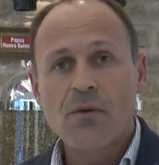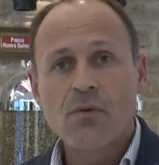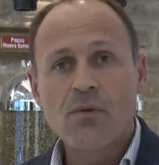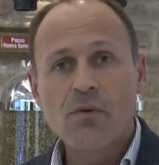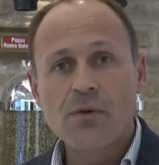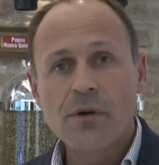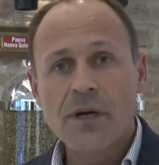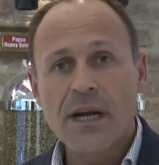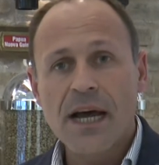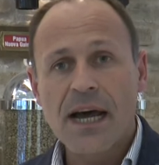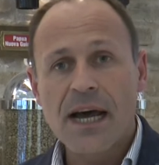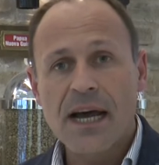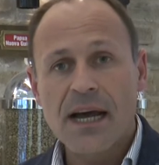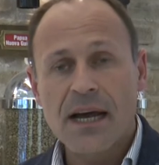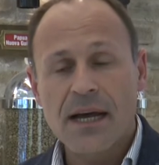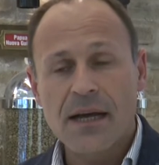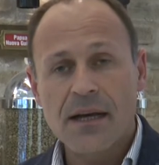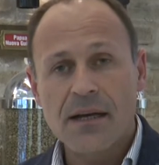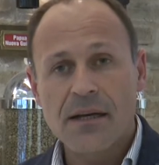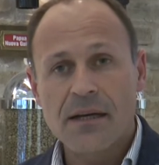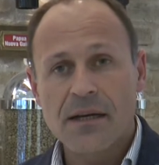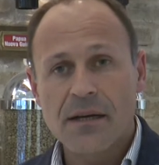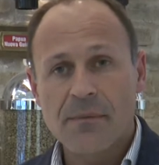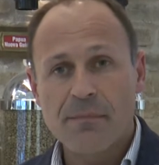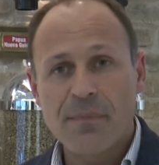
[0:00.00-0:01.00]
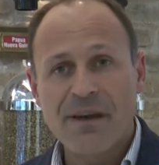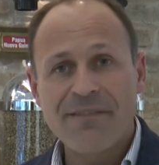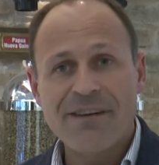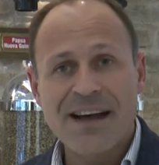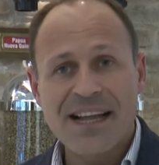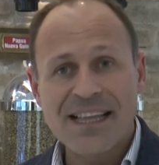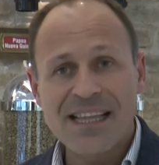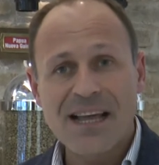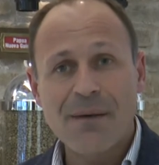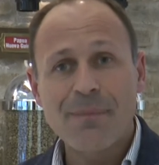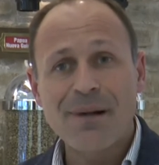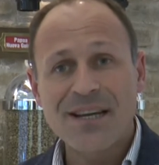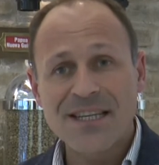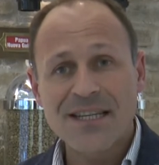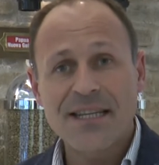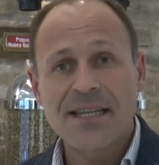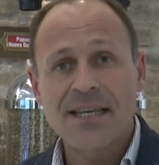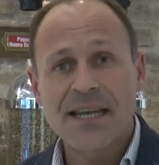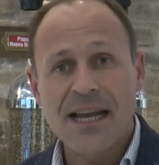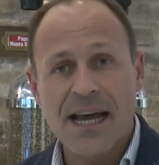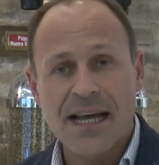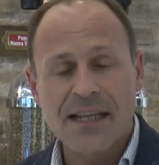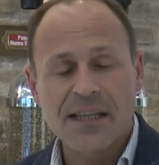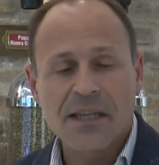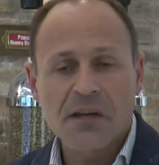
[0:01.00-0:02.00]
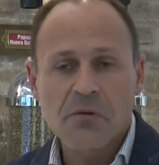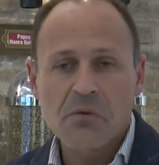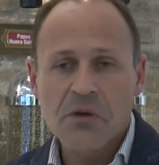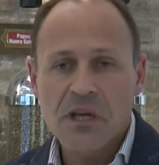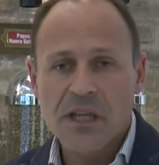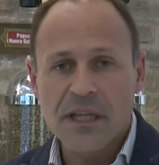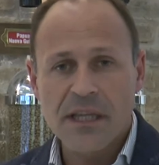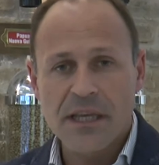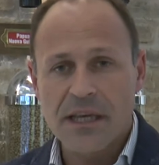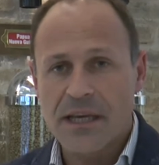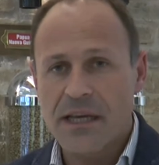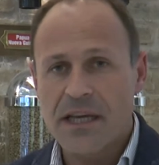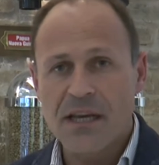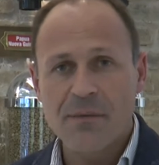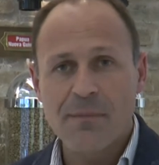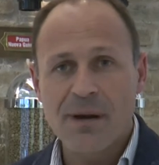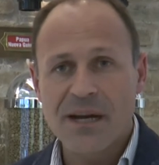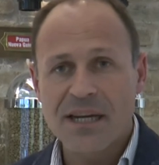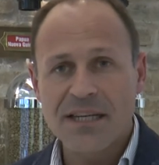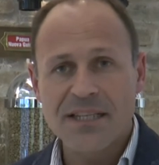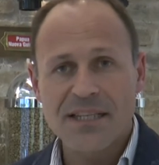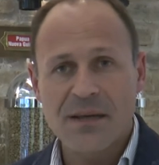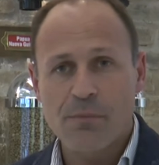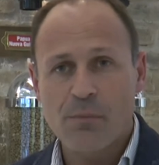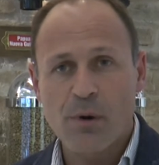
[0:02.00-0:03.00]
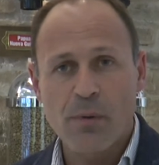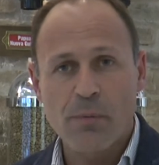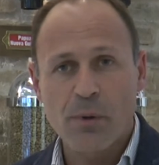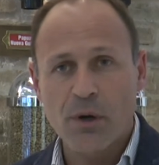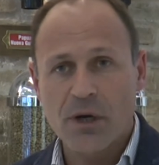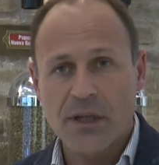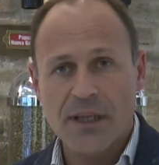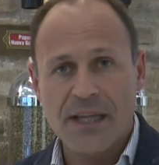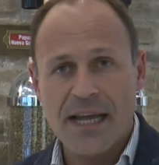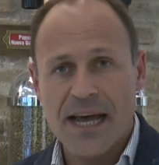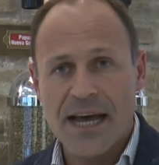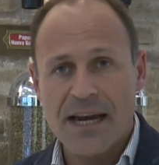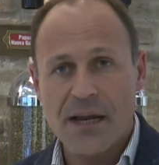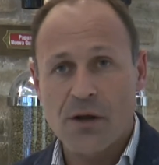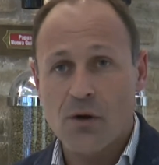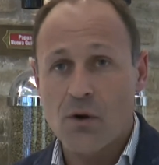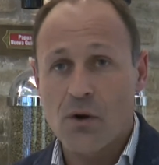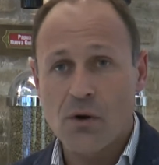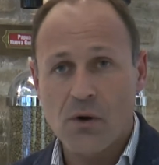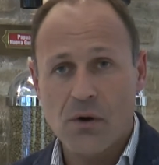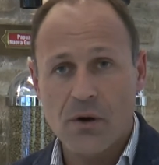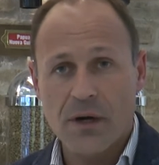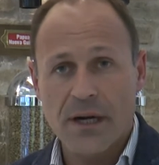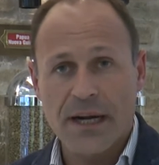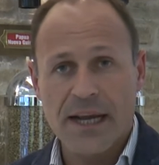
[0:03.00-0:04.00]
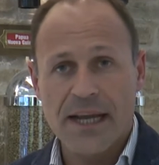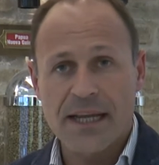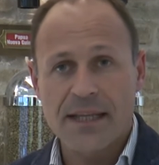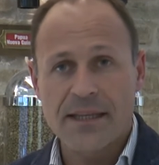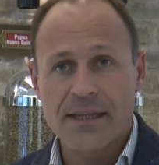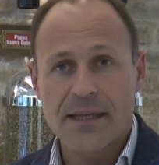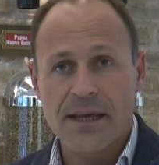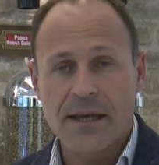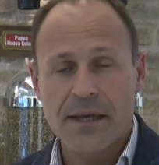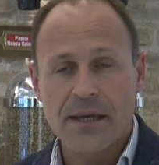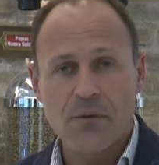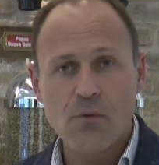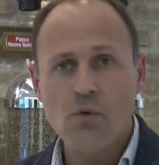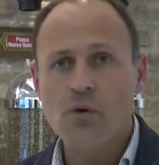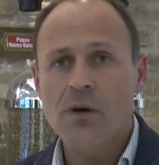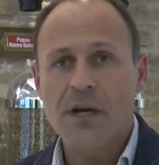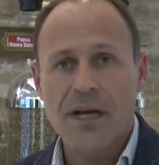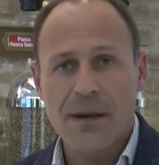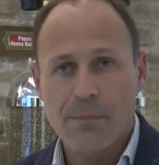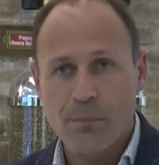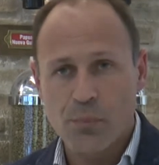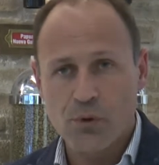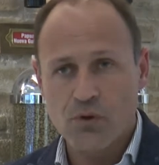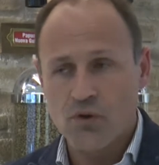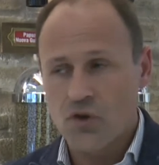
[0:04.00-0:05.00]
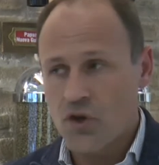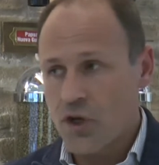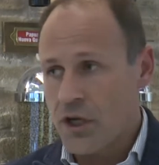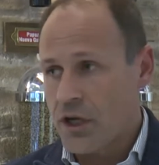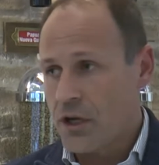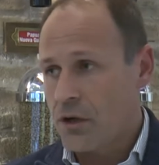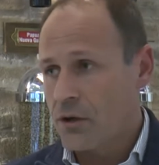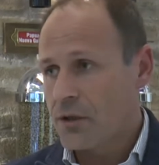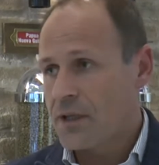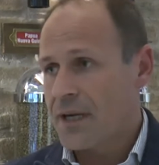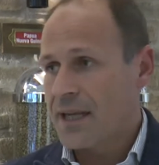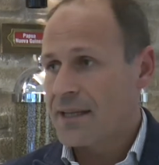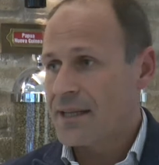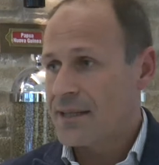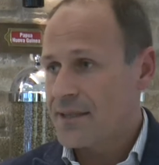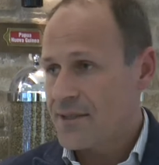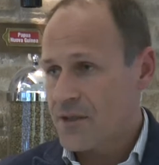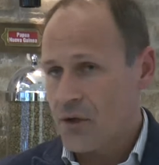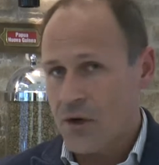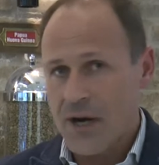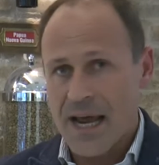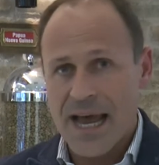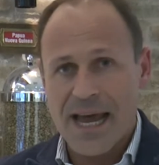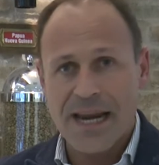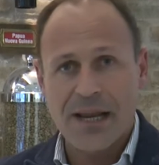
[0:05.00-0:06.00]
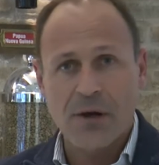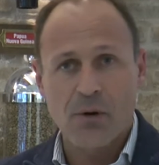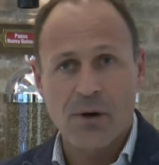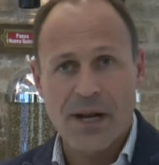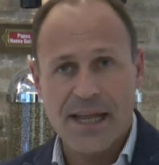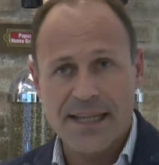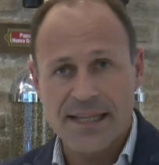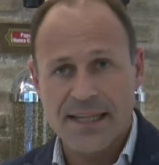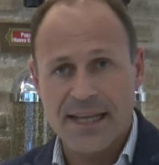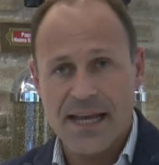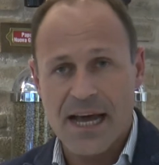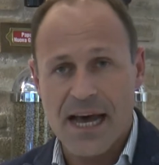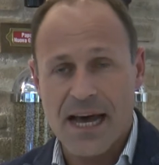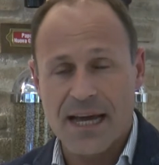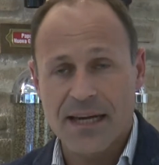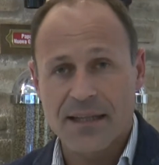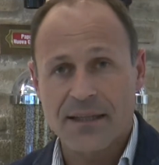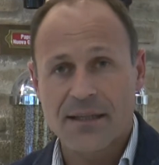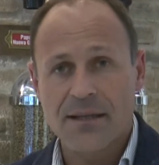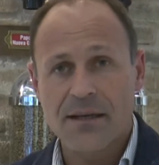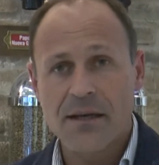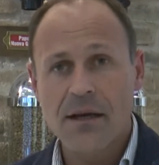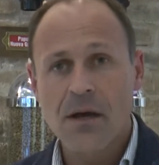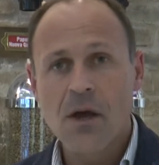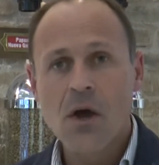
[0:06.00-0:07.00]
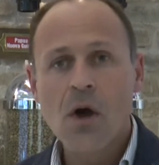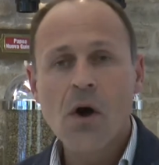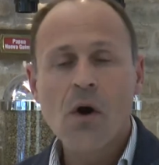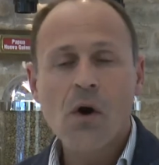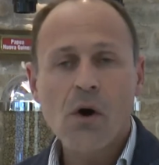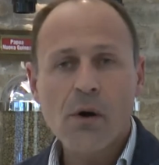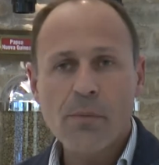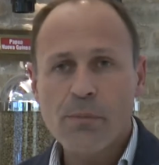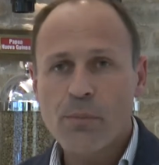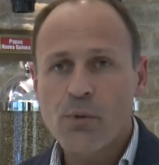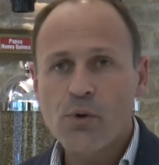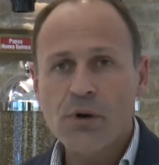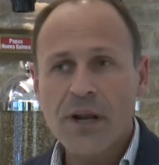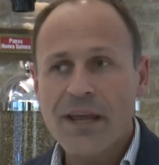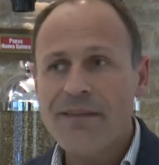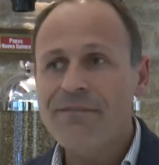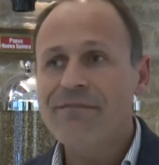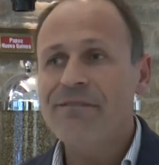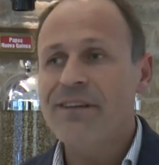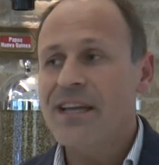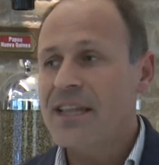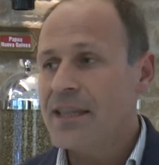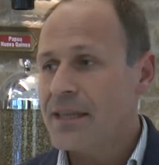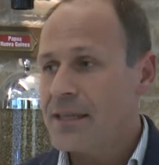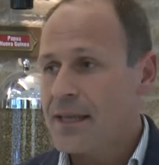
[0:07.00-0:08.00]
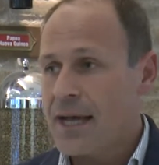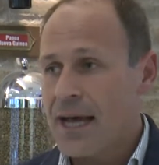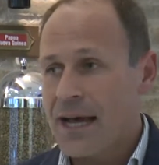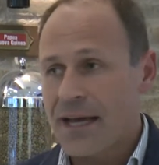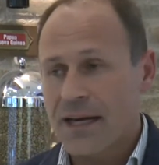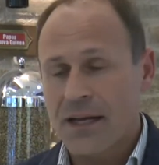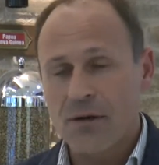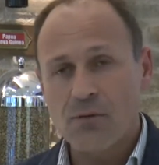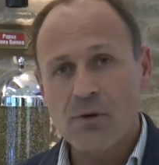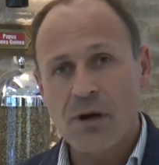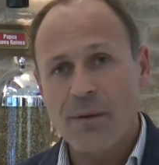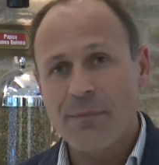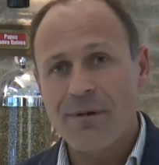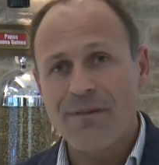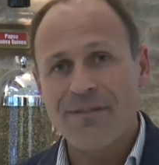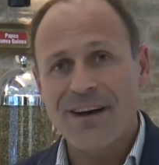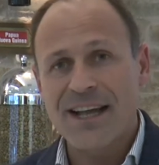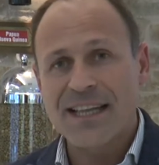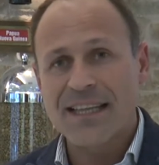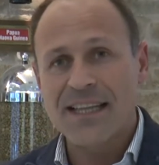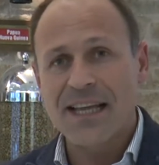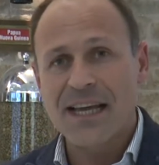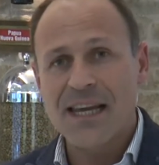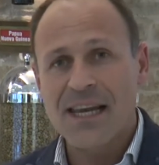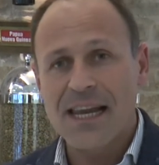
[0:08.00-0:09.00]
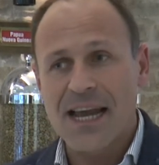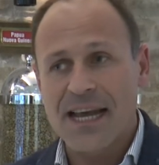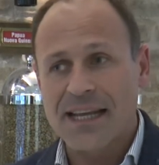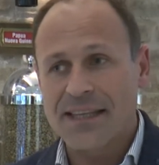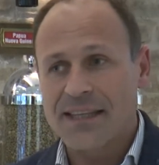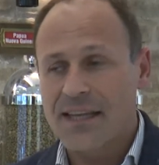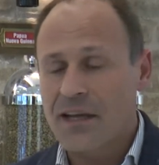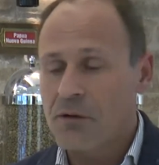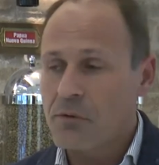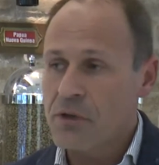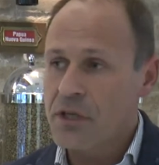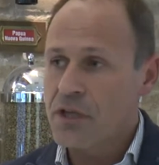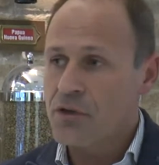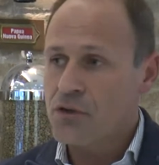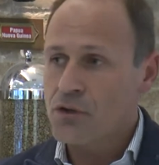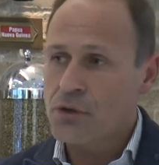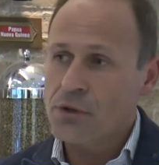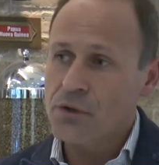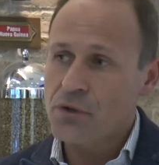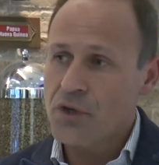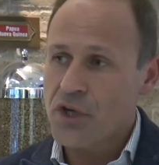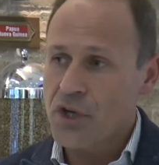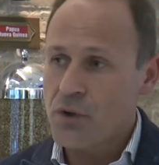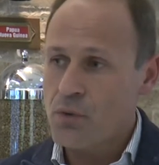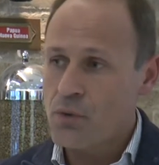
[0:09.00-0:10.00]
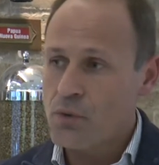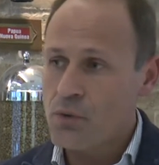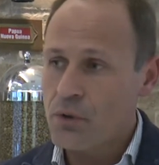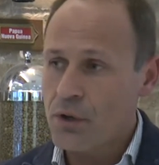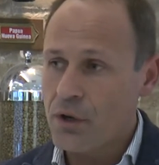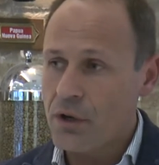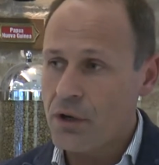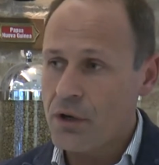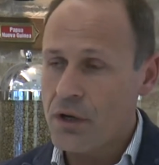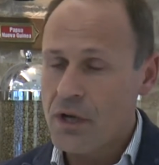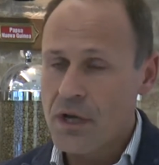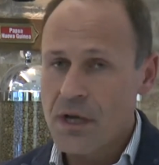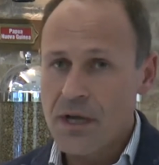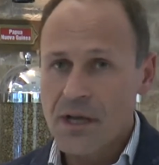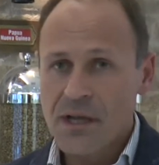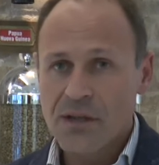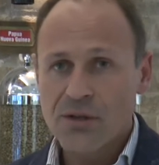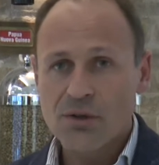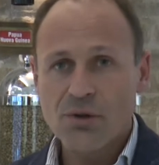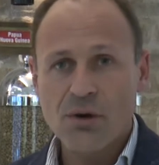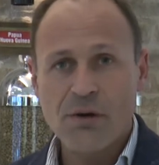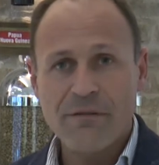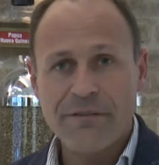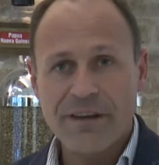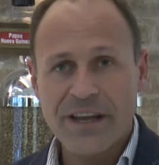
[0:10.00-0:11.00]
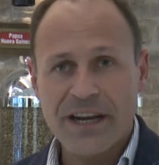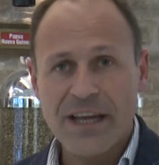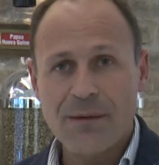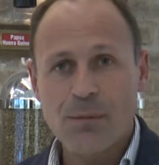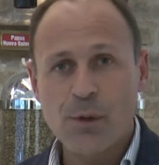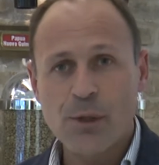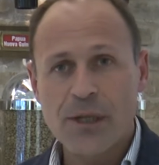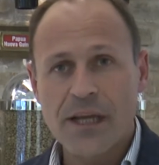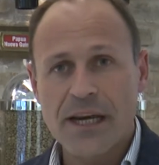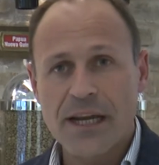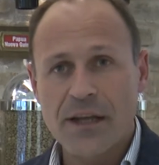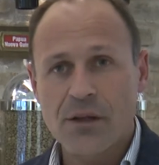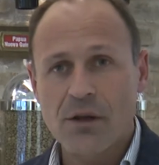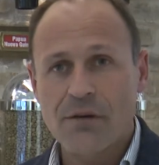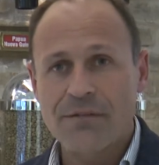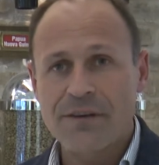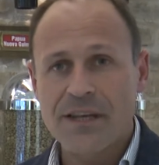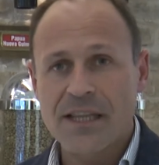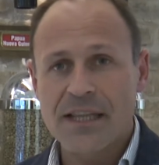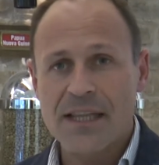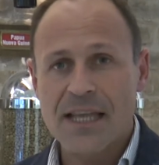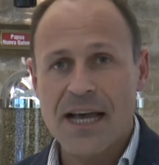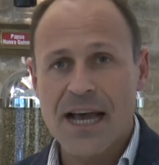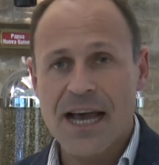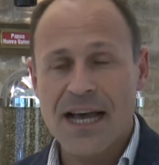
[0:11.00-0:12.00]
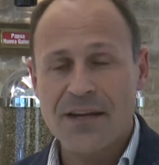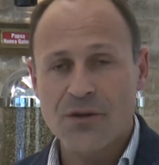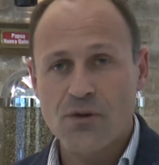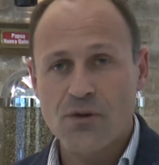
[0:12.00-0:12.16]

una eh, bevanda a base di latte, quindi il barista può portare il concorrente un cappuccino tradizionale o latte art oppure inventare una bevanda al latte, quindi sono sicuro troveremo delle novità